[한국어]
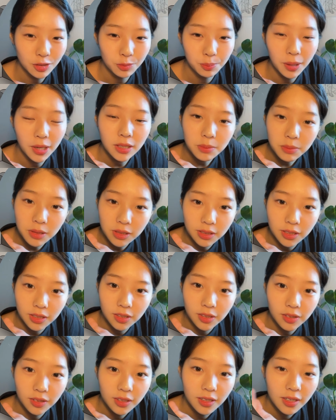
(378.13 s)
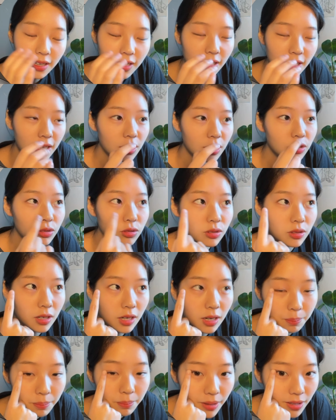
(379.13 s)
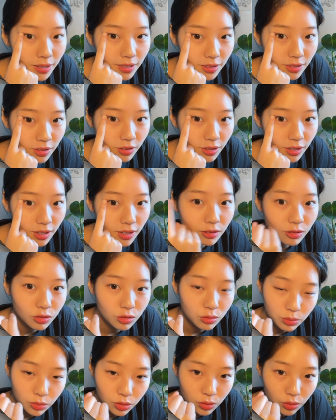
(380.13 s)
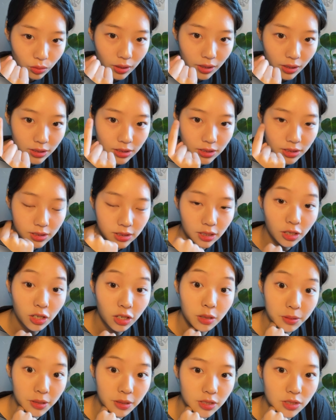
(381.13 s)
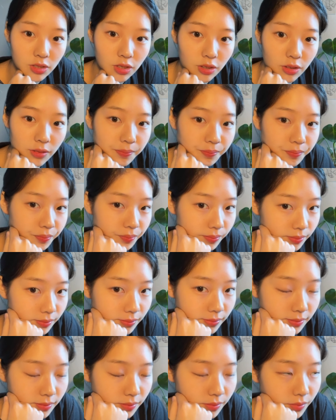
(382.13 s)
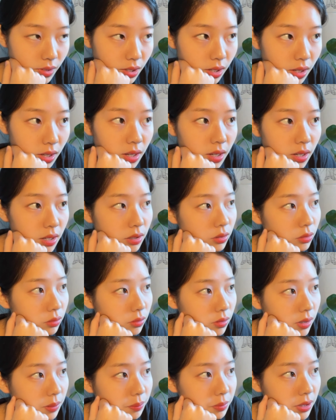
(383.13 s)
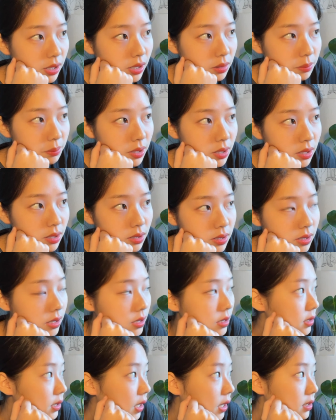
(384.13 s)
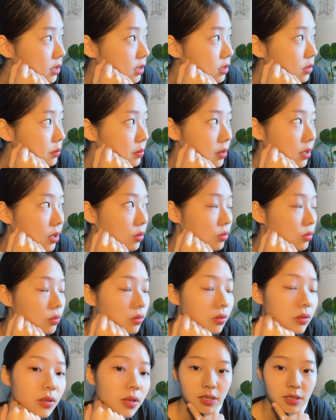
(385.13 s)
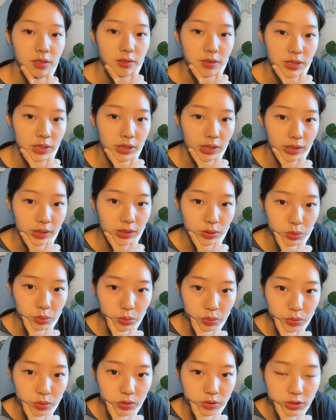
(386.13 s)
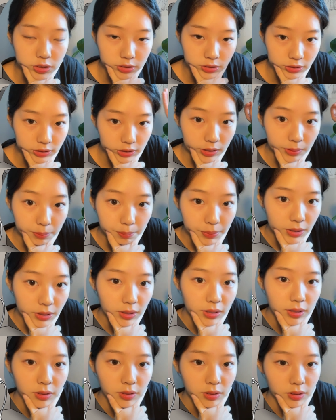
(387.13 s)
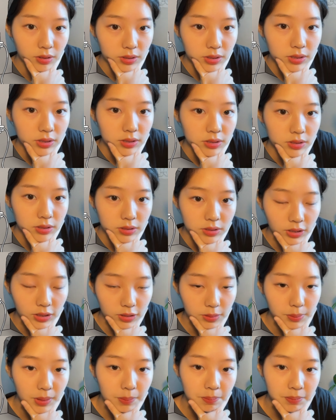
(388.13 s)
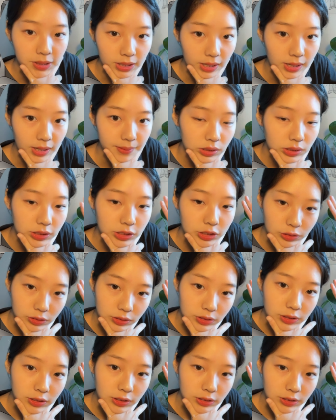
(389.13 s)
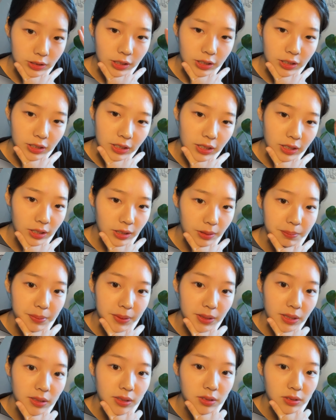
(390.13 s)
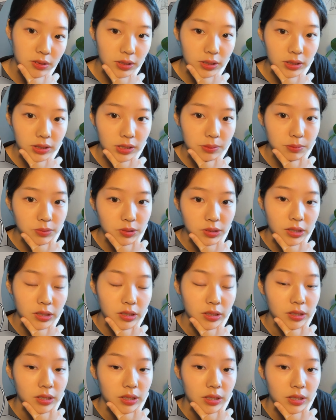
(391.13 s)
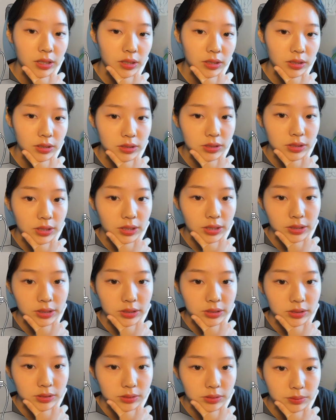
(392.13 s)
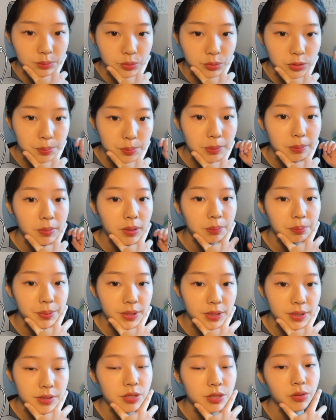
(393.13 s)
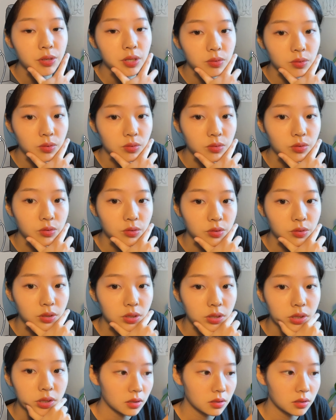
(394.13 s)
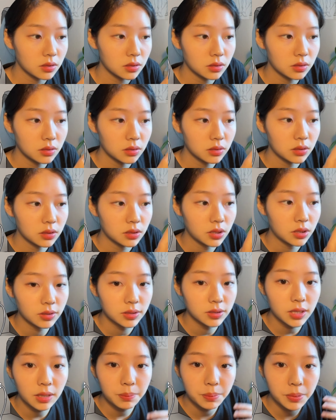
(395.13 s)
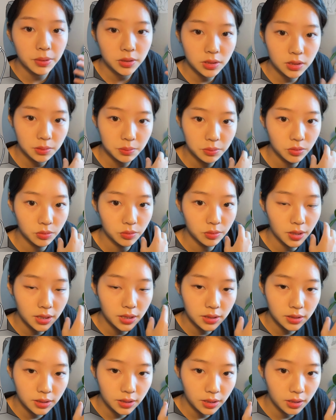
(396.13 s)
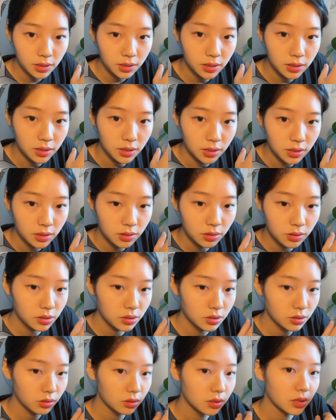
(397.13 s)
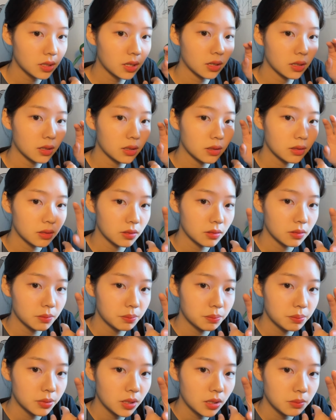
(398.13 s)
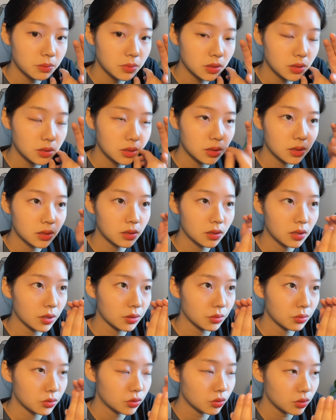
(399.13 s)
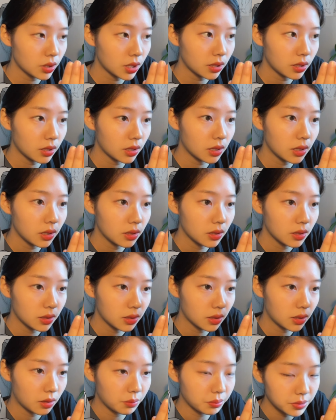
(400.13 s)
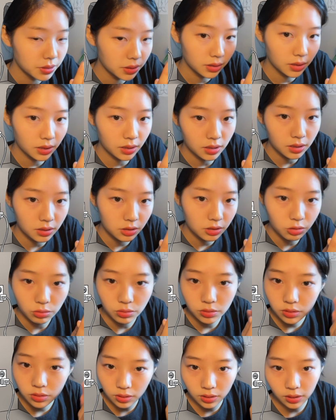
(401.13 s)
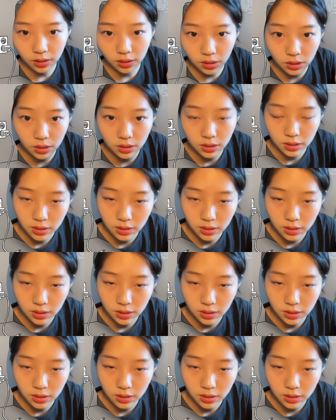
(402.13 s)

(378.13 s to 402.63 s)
발음이 안 되네요. 눈 깜빡이는 거랑 눈물도 같이 작업을 했어요. 그러고 난 다음에 얘를 다 작업을 하고, 그 위에다가 또 전등 깜빡이는 거를 작업을 합니다. 근데 전등은 그냥 깜빡이는 거기 때문에 그냥 불빛만 피엔지로 해놓고, 그 영상 편집으로 할 때 거기서 그냥 프레임을 계속 쭉 했다가 없앴다가 또 끊었다가